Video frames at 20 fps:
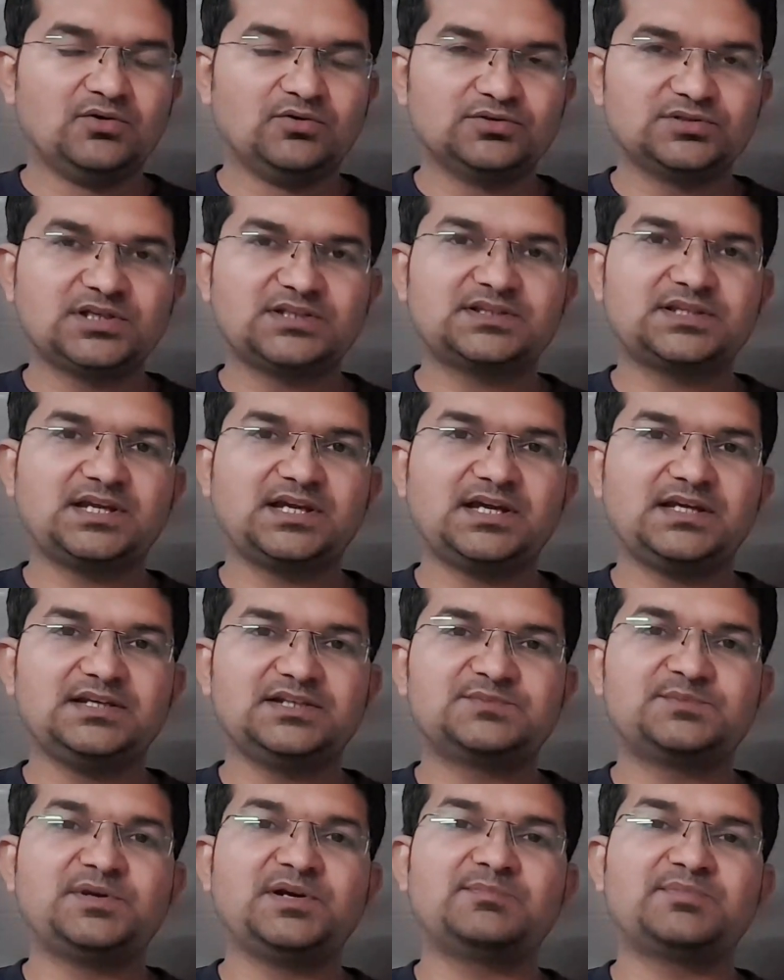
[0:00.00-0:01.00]
हो सकता है
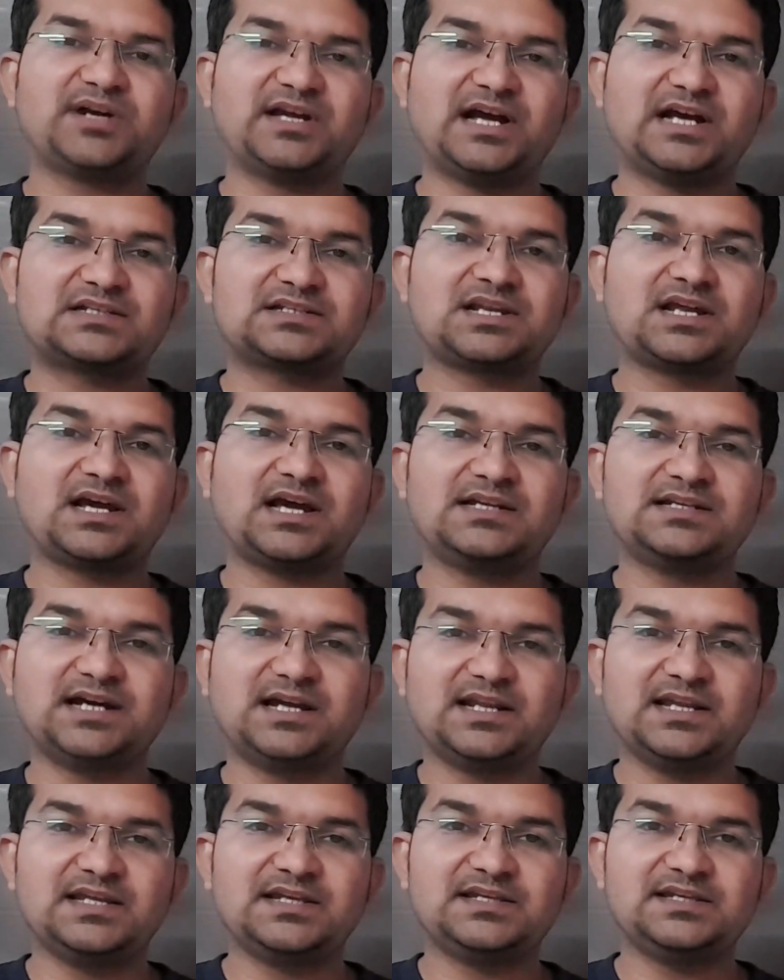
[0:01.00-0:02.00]
इस पर अब कयास लगाए
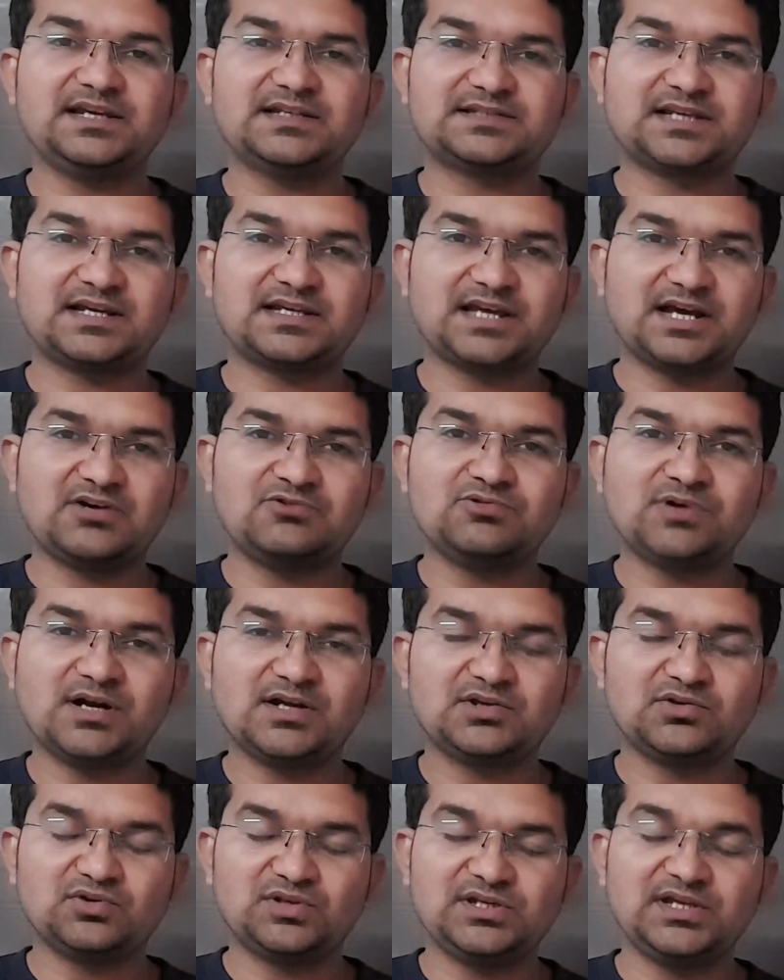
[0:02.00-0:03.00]
जा रहे हैं कि ऐसा क्या
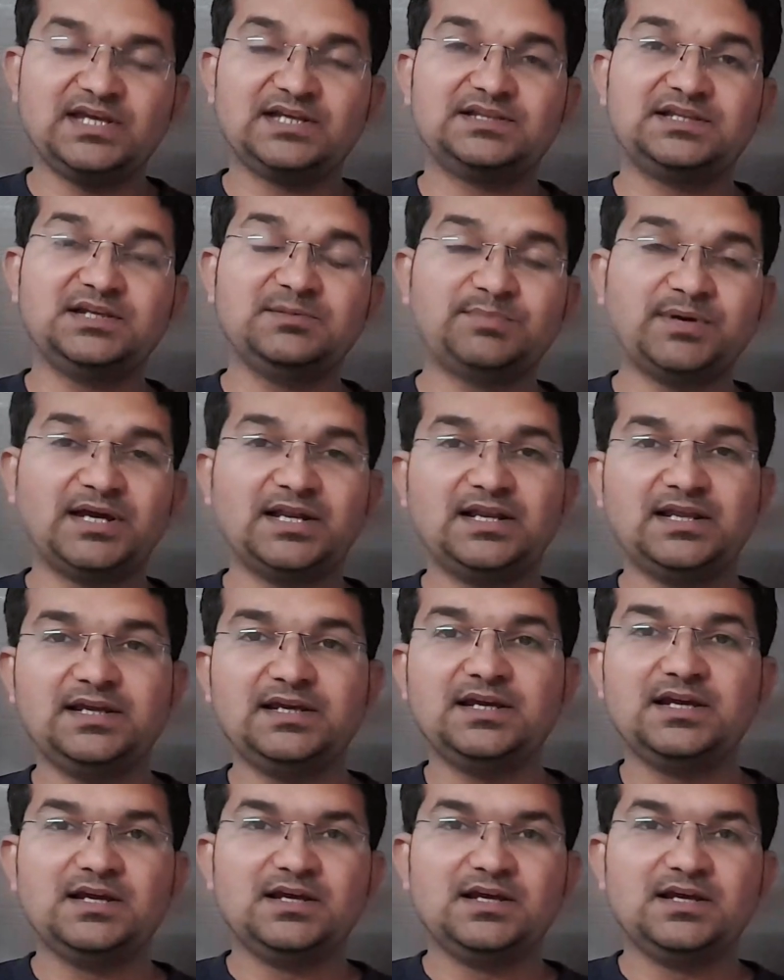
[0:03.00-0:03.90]
हुआ क्योंकि एक दिन पहले